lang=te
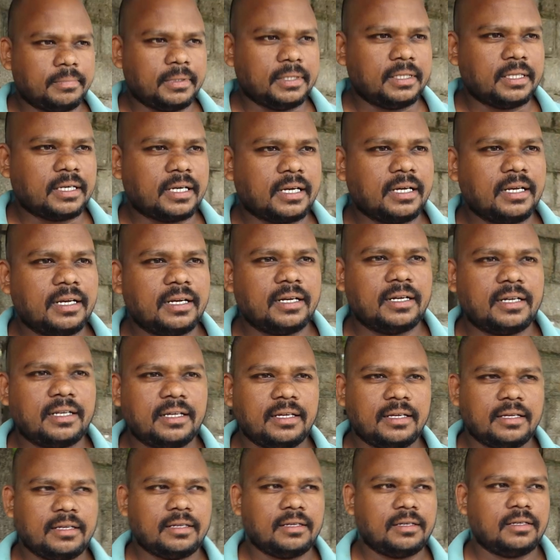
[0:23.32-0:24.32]
పథకాలు
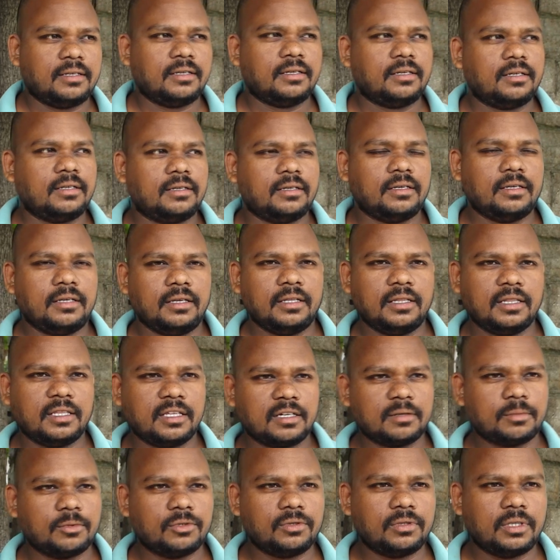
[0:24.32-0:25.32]
అంటే
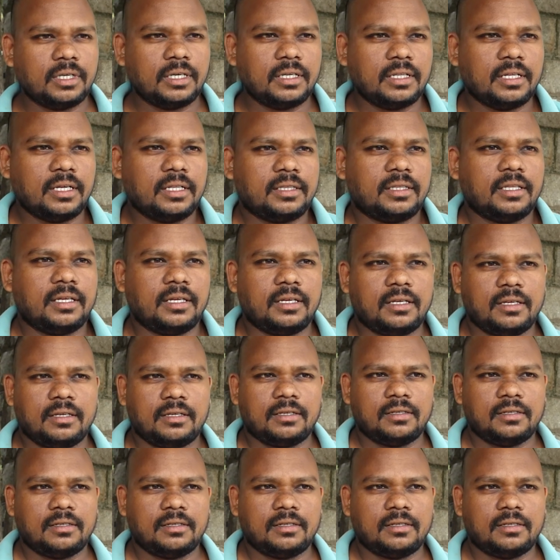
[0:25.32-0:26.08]
ఇంతకుముందు ఏదైతే